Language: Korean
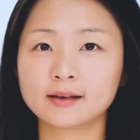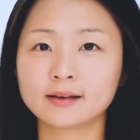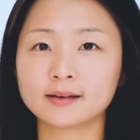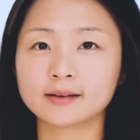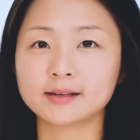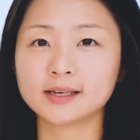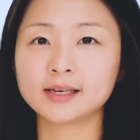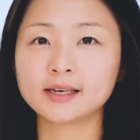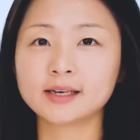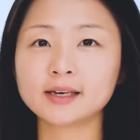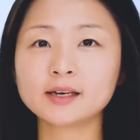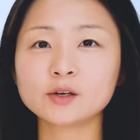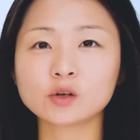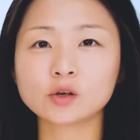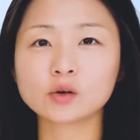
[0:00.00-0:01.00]
이
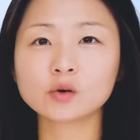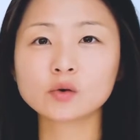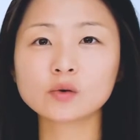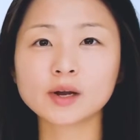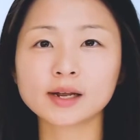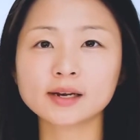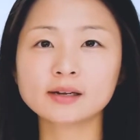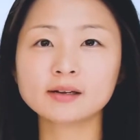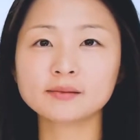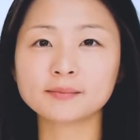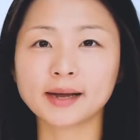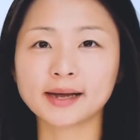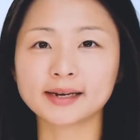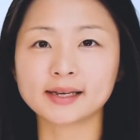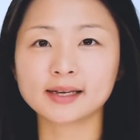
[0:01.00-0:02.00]
you라는
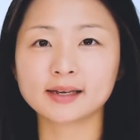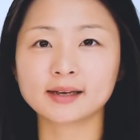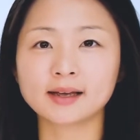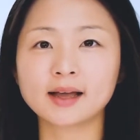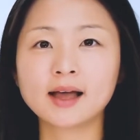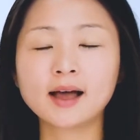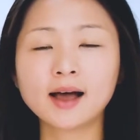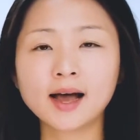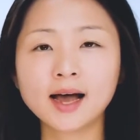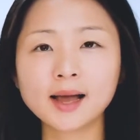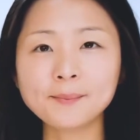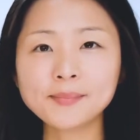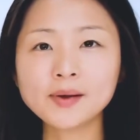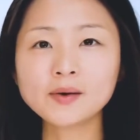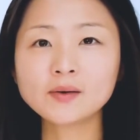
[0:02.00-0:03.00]
말이
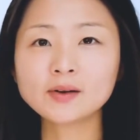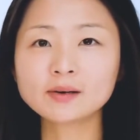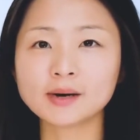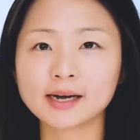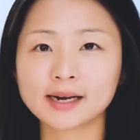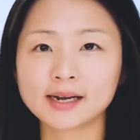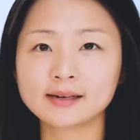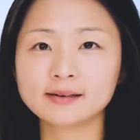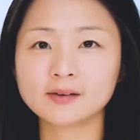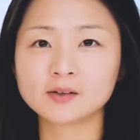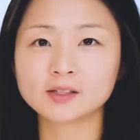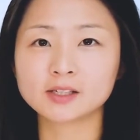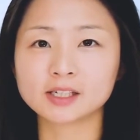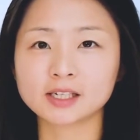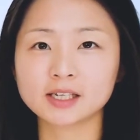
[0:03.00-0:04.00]
한 명을 말하는
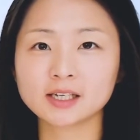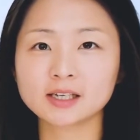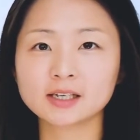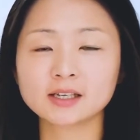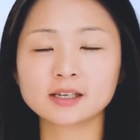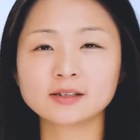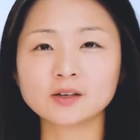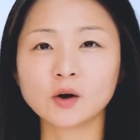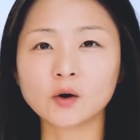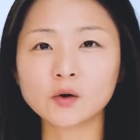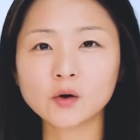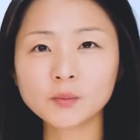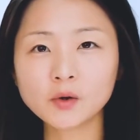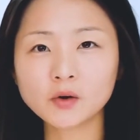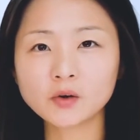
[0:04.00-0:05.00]
건지 여러
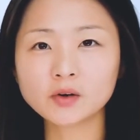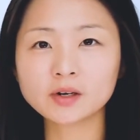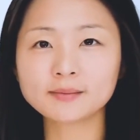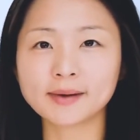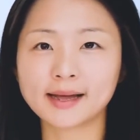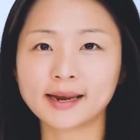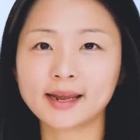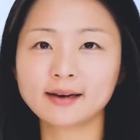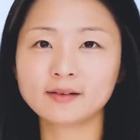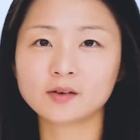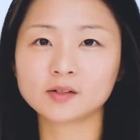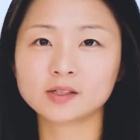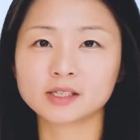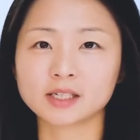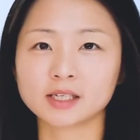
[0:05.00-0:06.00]
명을 말하는
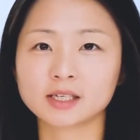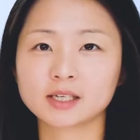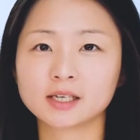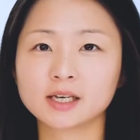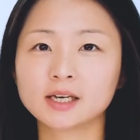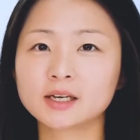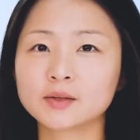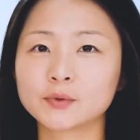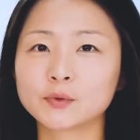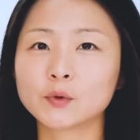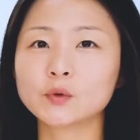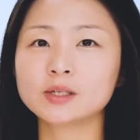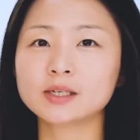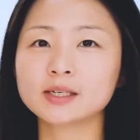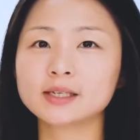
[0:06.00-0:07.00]
건지
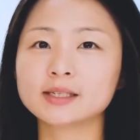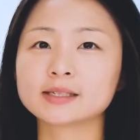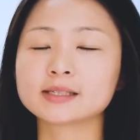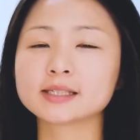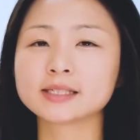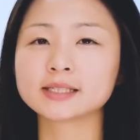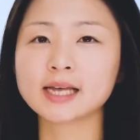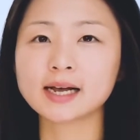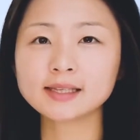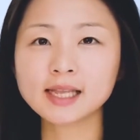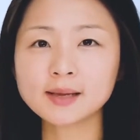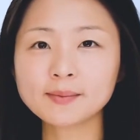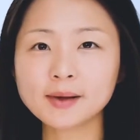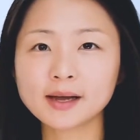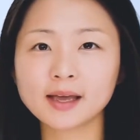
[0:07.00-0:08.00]
또는
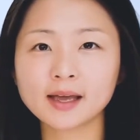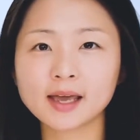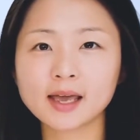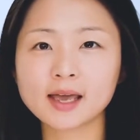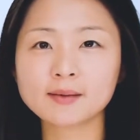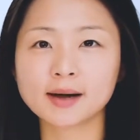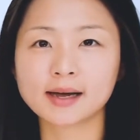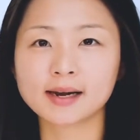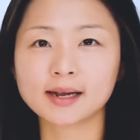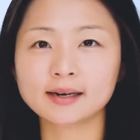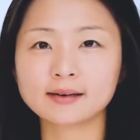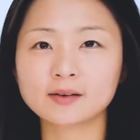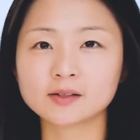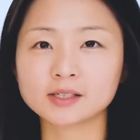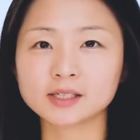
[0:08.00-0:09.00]
상대방에게 말하는
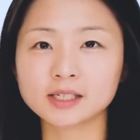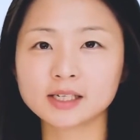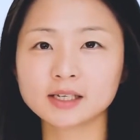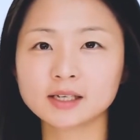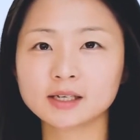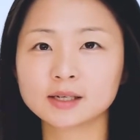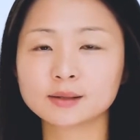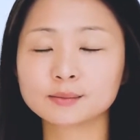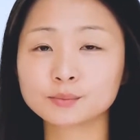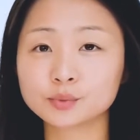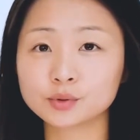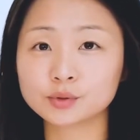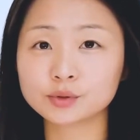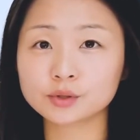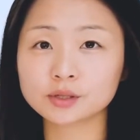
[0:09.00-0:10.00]
건지
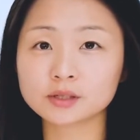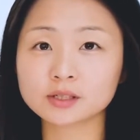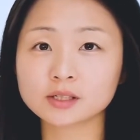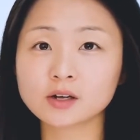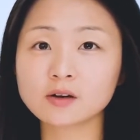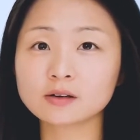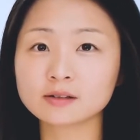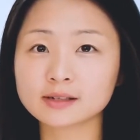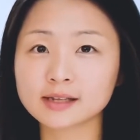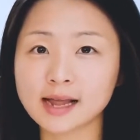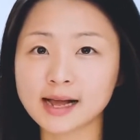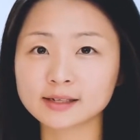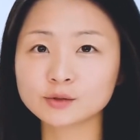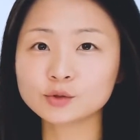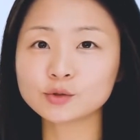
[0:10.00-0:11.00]
불특정
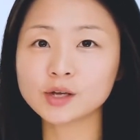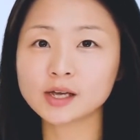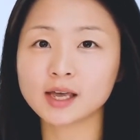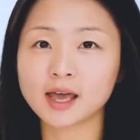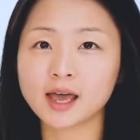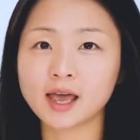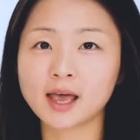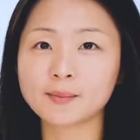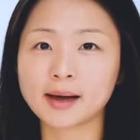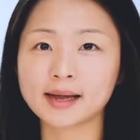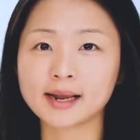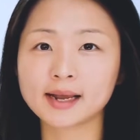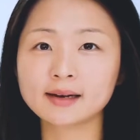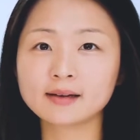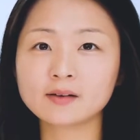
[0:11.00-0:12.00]
다수에게
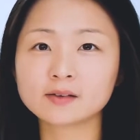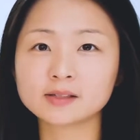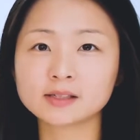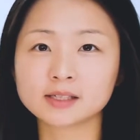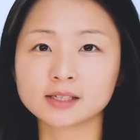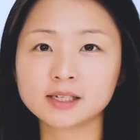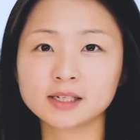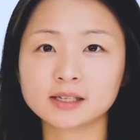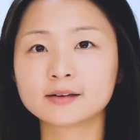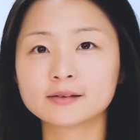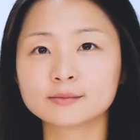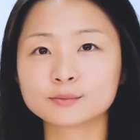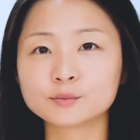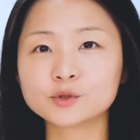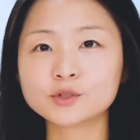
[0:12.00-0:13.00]
말하는 건지는
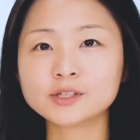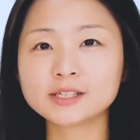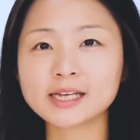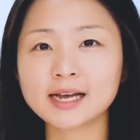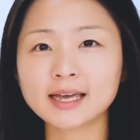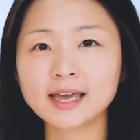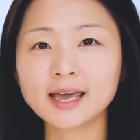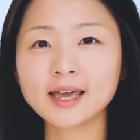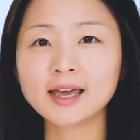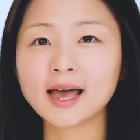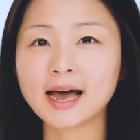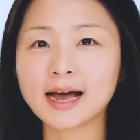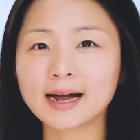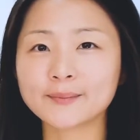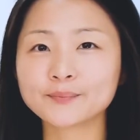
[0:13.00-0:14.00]
문장의
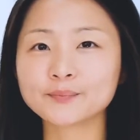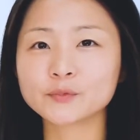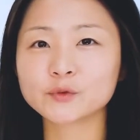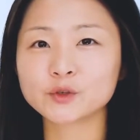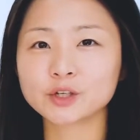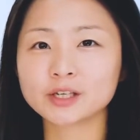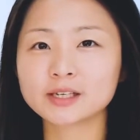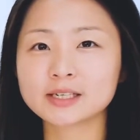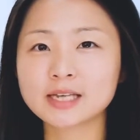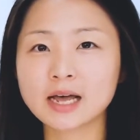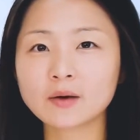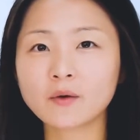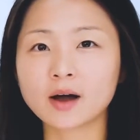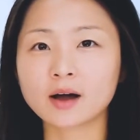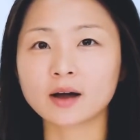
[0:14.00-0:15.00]
앞뒤
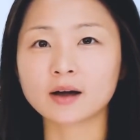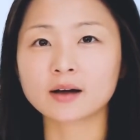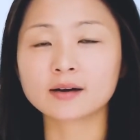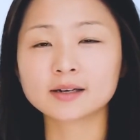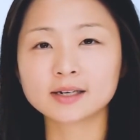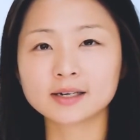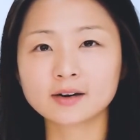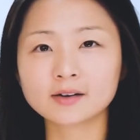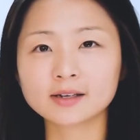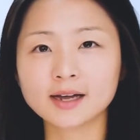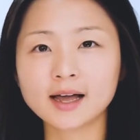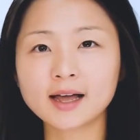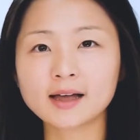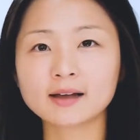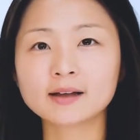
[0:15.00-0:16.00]
상황,
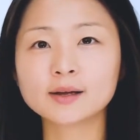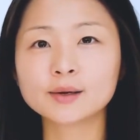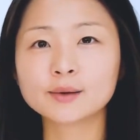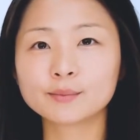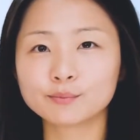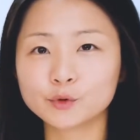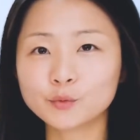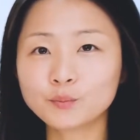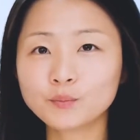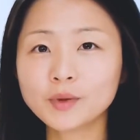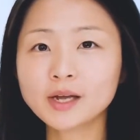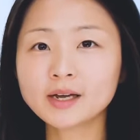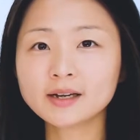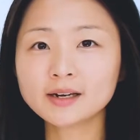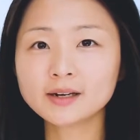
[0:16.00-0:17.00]
그러니까
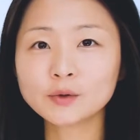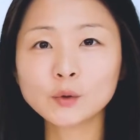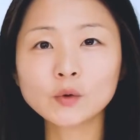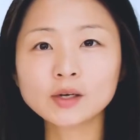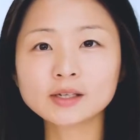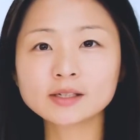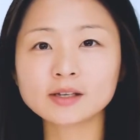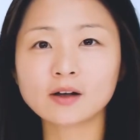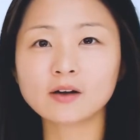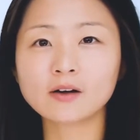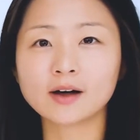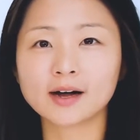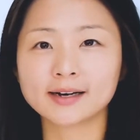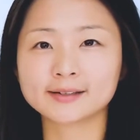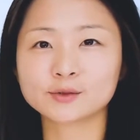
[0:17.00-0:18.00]
문맥을 통해서
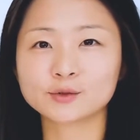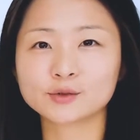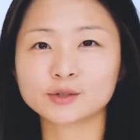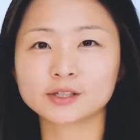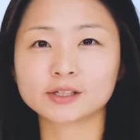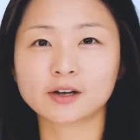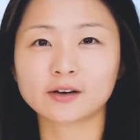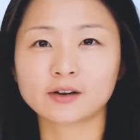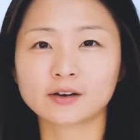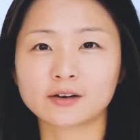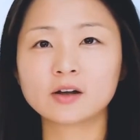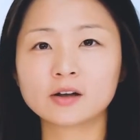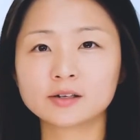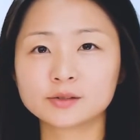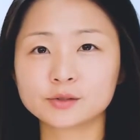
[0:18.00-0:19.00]
알 수 있어요.
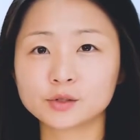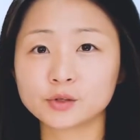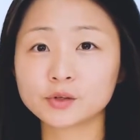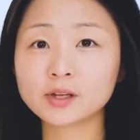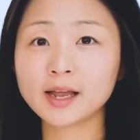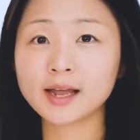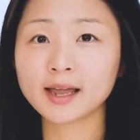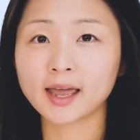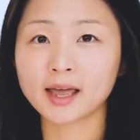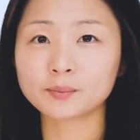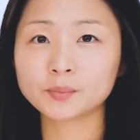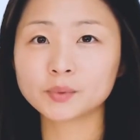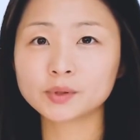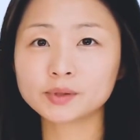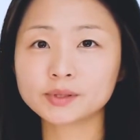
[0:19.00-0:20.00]
Do you like
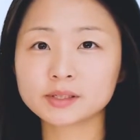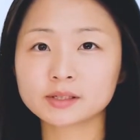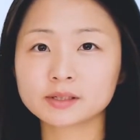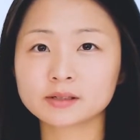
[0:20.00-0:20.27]
apples?